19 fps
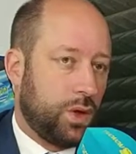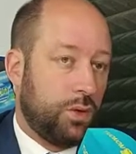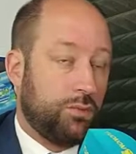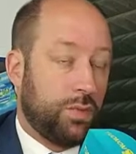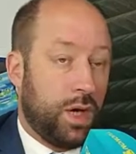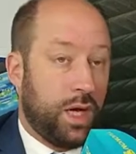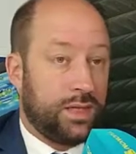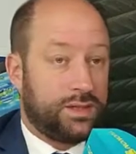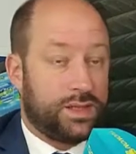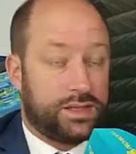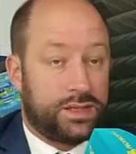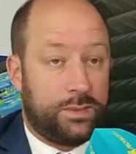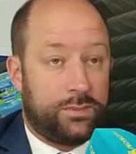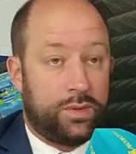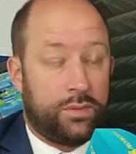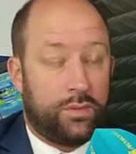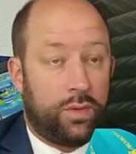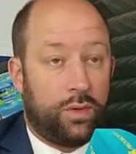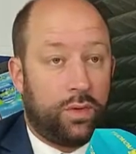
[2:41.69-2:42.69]
bah, C'est
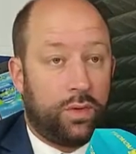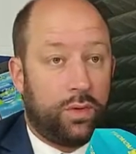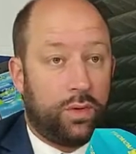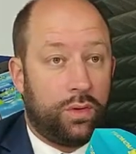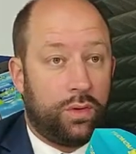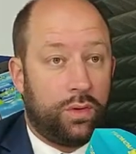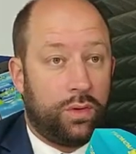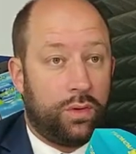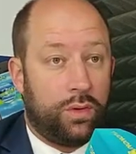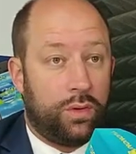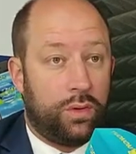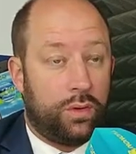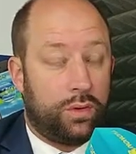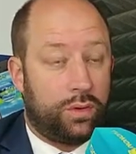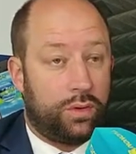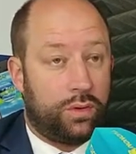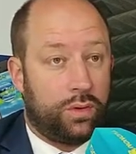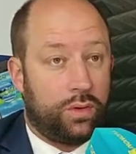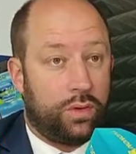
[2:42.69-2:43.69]
simplement euh,
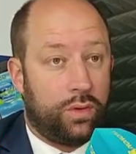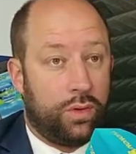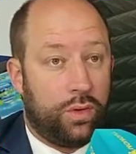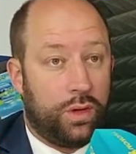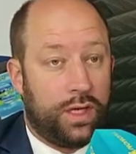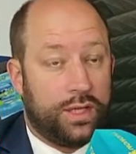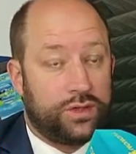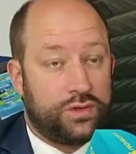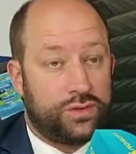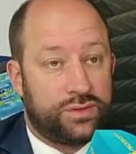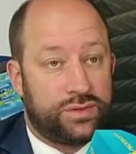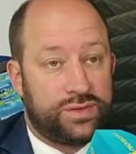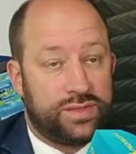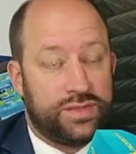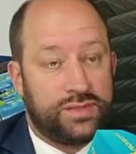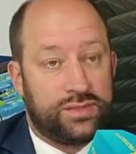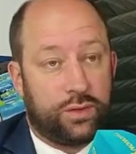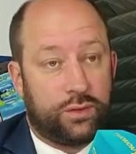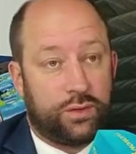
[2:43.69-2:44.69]
que la
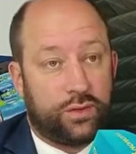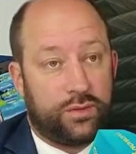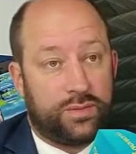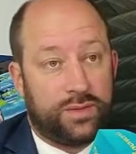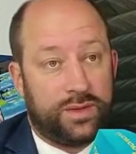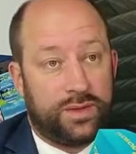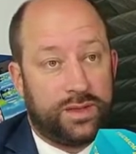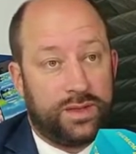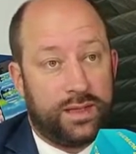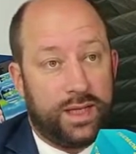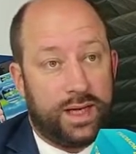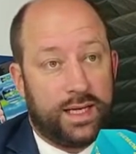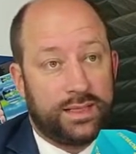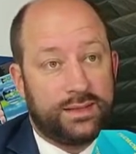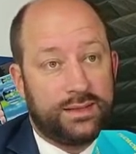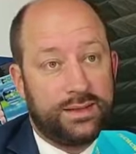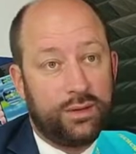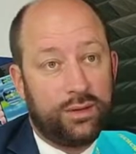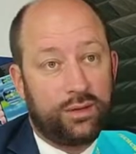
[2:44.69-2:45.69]
justice dans notre pays a
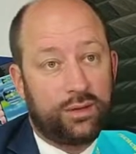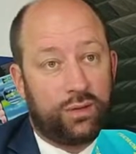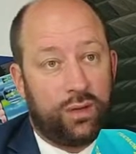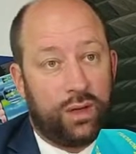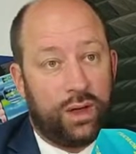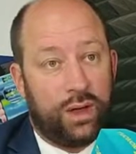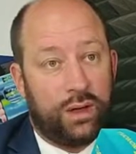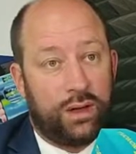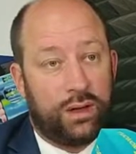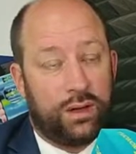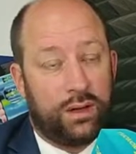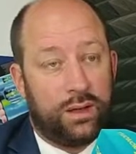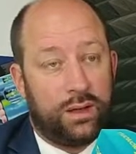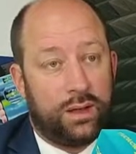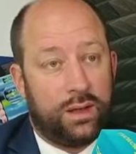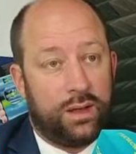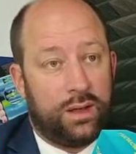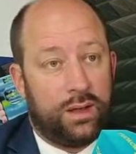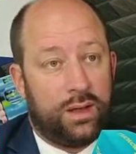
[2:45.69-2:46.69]
dit le droit.
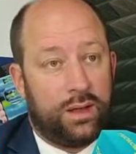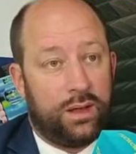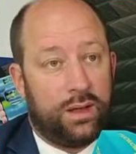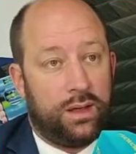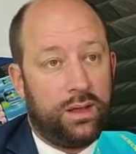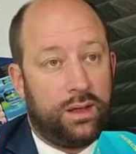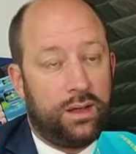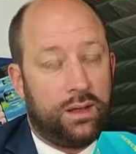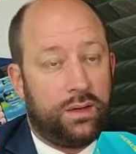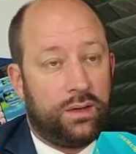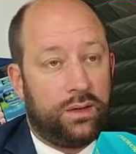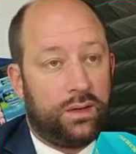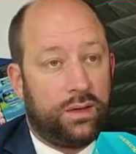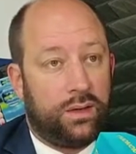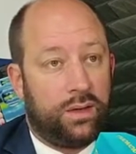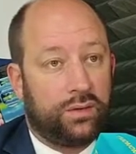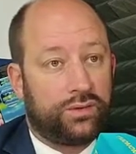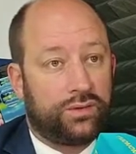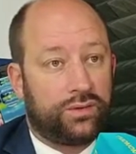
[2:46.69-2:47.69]
Euh,
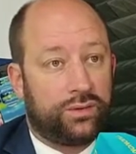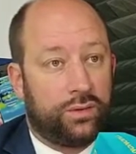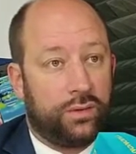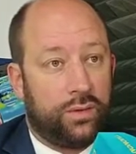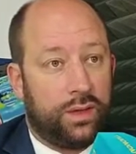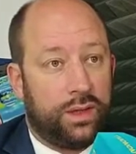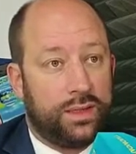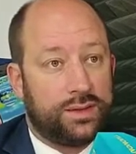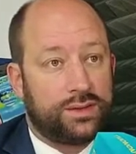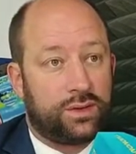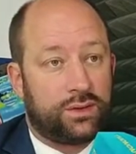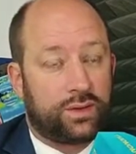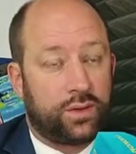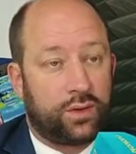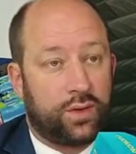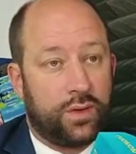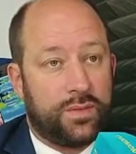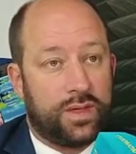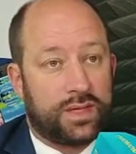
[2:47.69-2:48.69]
quand les
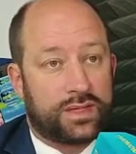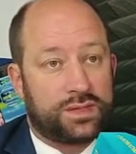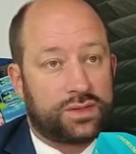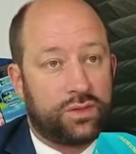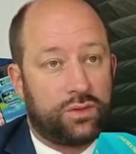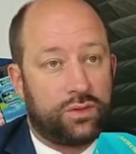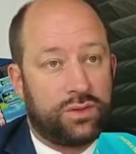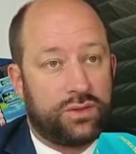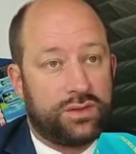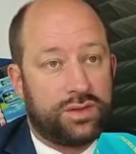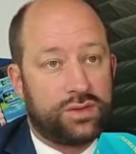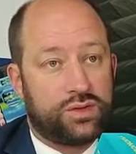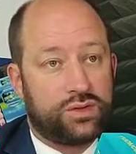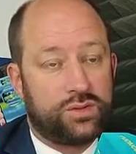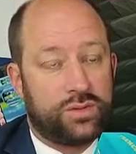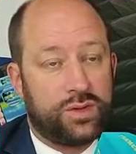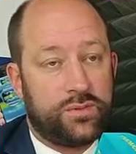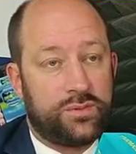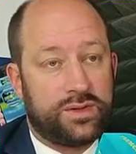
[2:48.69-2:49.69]
centres commerciaux ont été
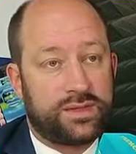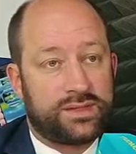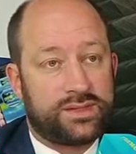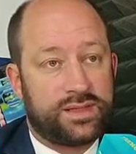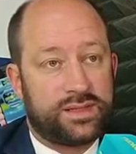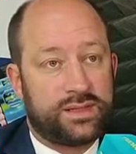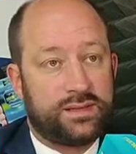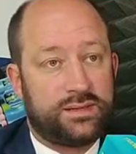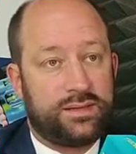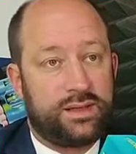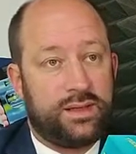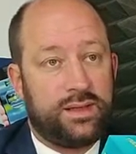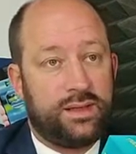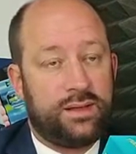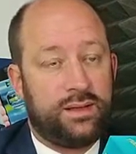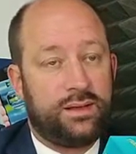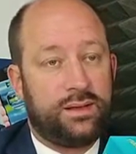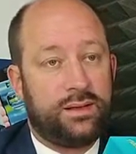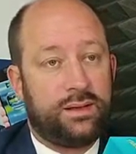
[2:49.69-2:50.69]
soumis au pass
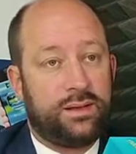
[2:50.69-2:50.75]
sanitaire,